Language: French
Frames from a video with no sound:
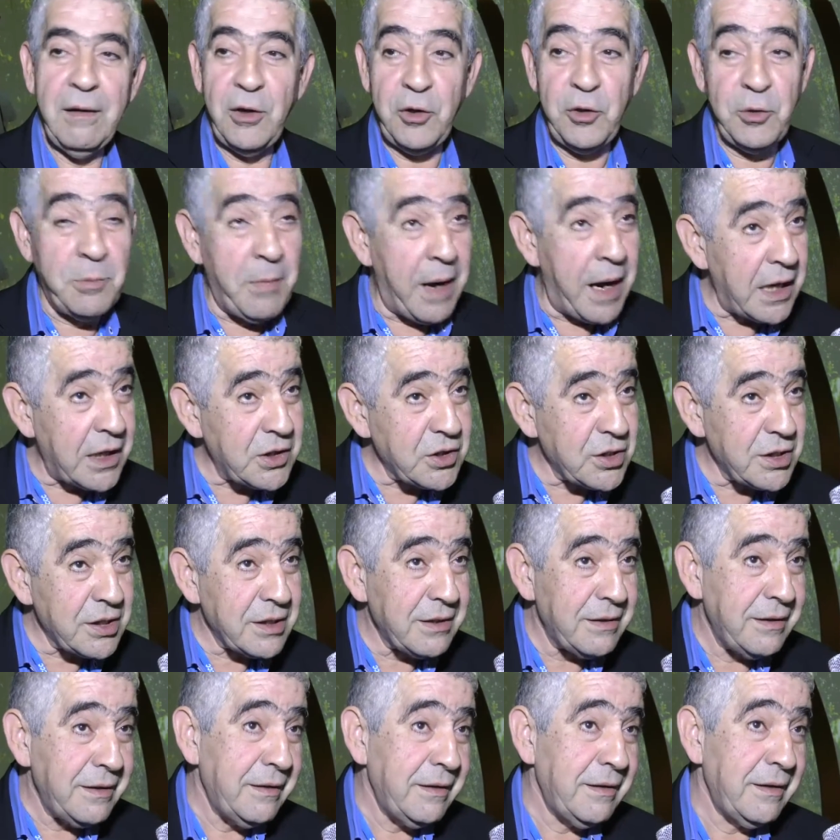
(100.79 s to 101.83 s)
une
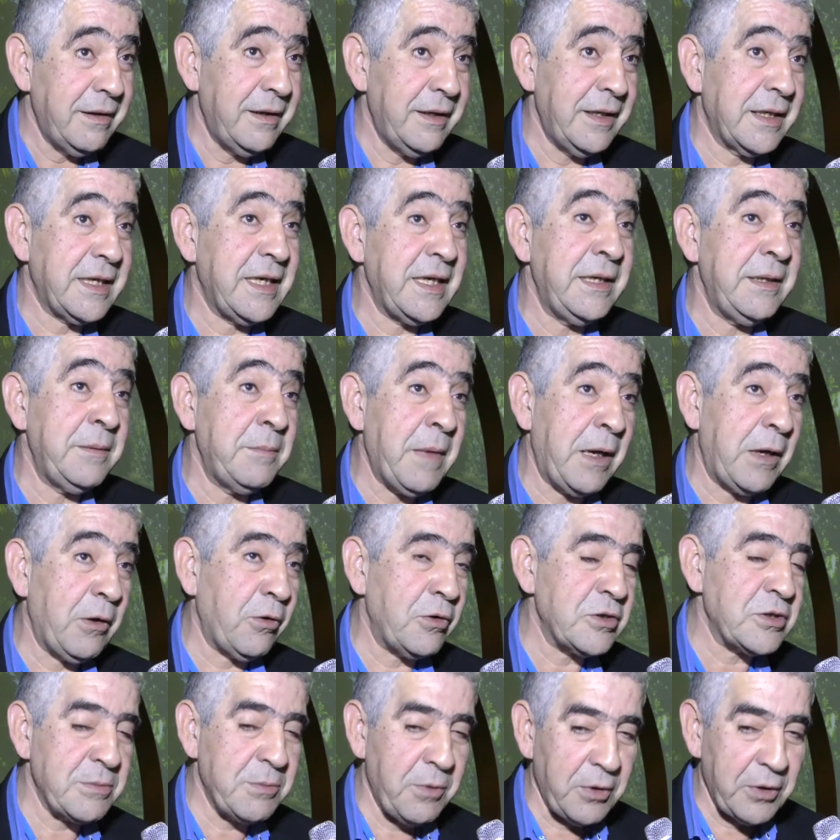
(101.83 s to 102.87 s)
marche euh, qui
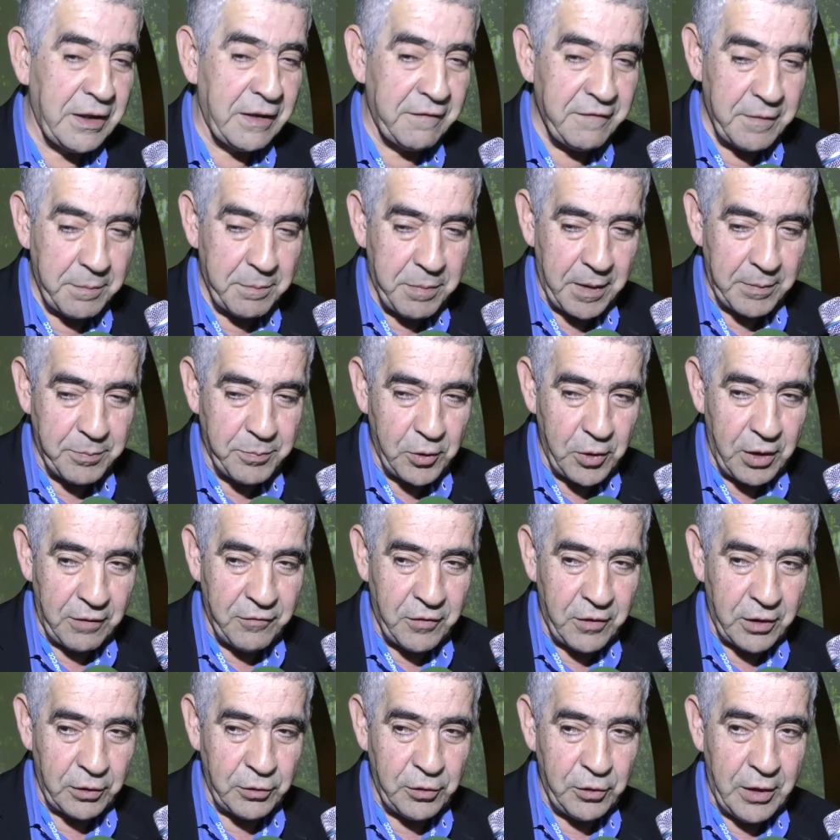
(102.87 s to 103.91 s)
malheureusement n'avait pas pu
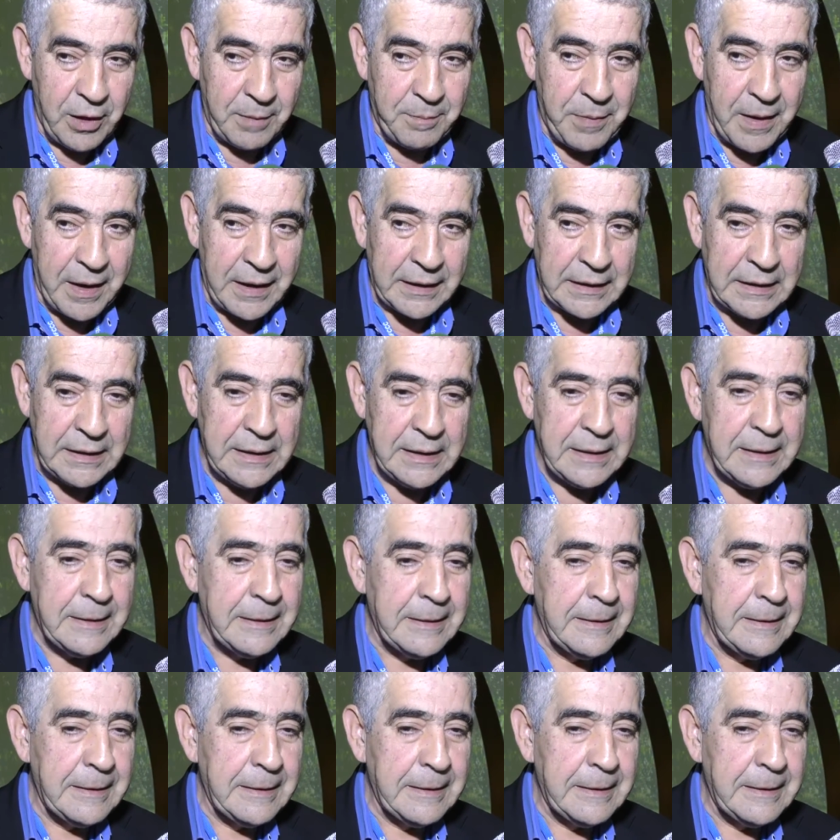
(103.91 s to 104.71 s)
avoir lieu à Paris